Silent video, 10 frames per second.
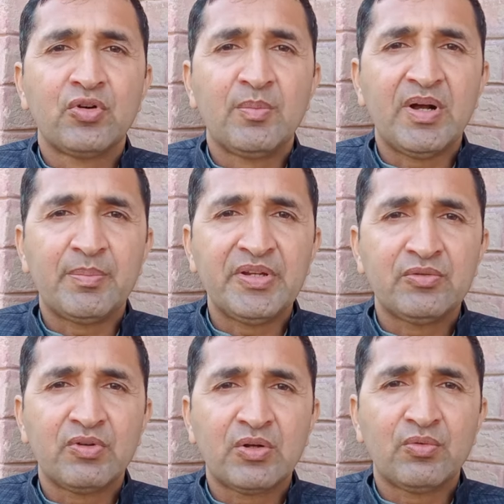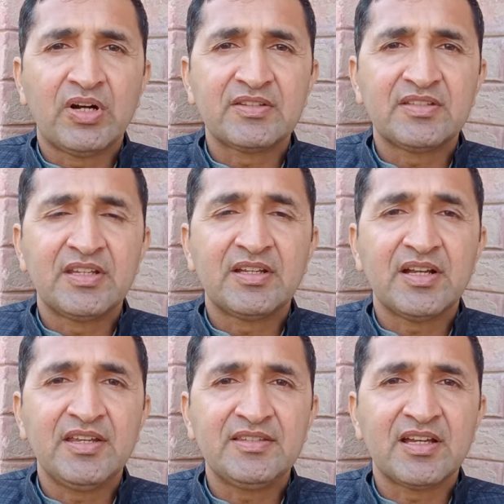तो हम अपनी तो से
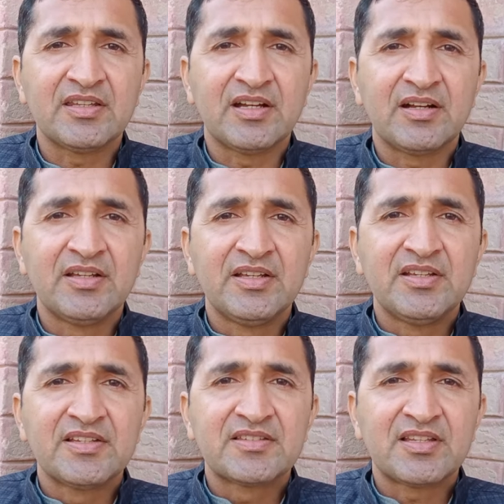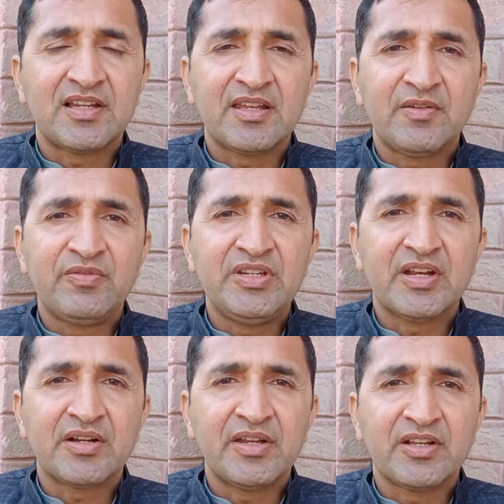कहीं ज़्यादा सालाना
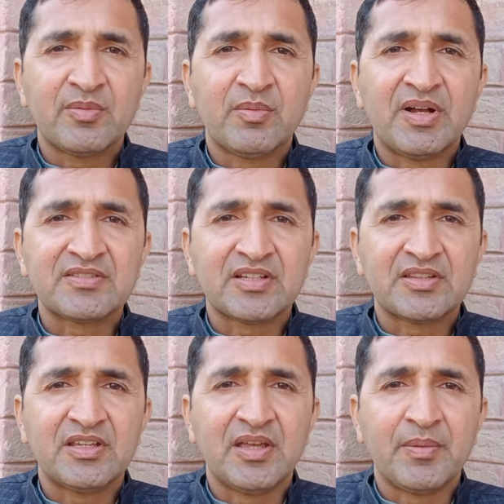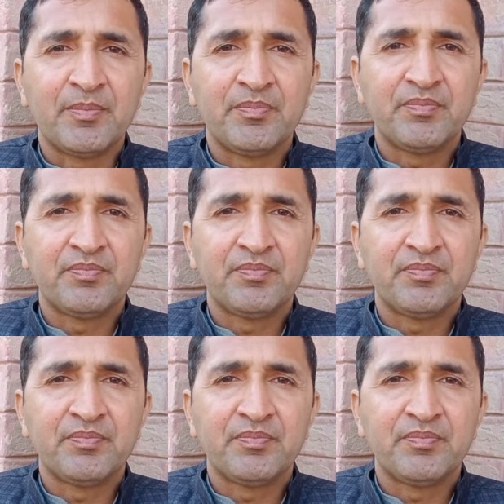फ़ी एकड़ इनकम कमा सकते हैं